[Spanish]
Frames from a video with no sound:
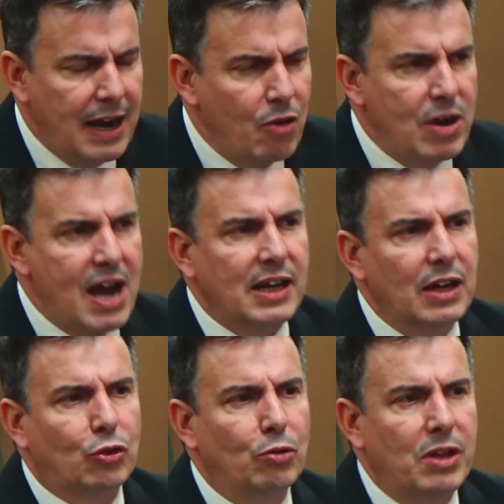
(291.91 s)
Él era un
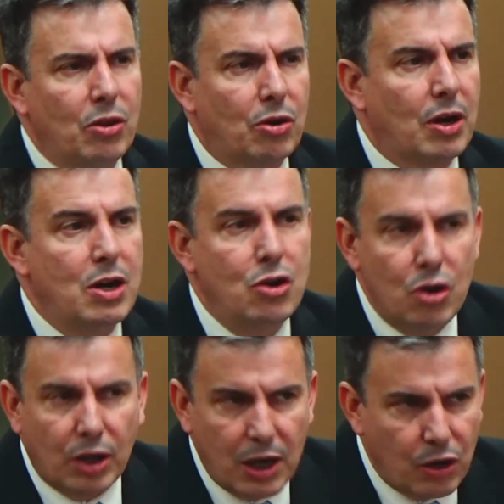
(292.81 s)
ángel cubridor,
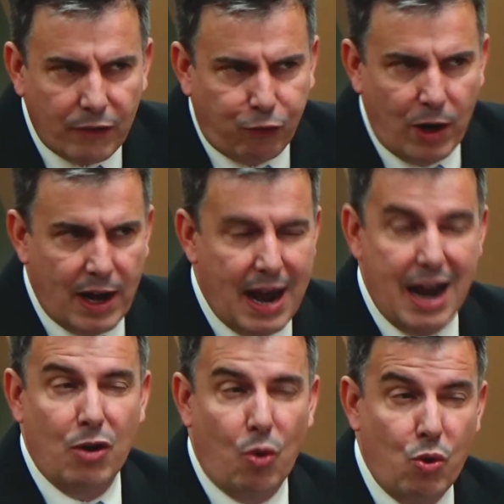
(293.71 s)
no creo que
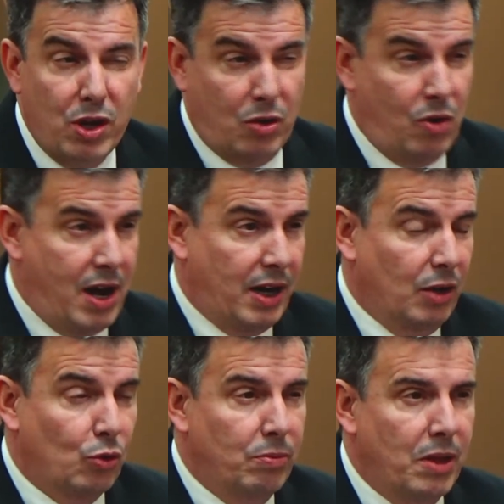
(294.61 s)
fuera el único
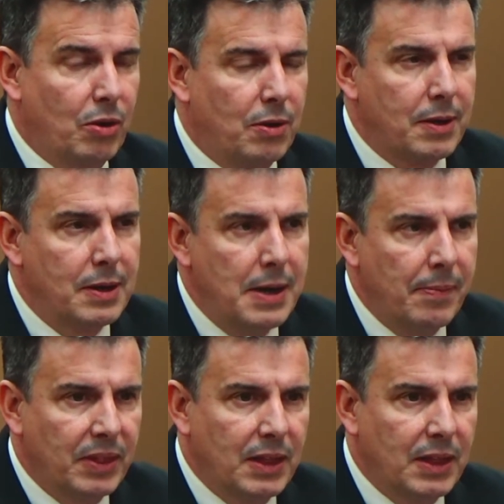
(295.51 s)
ángel cubridor.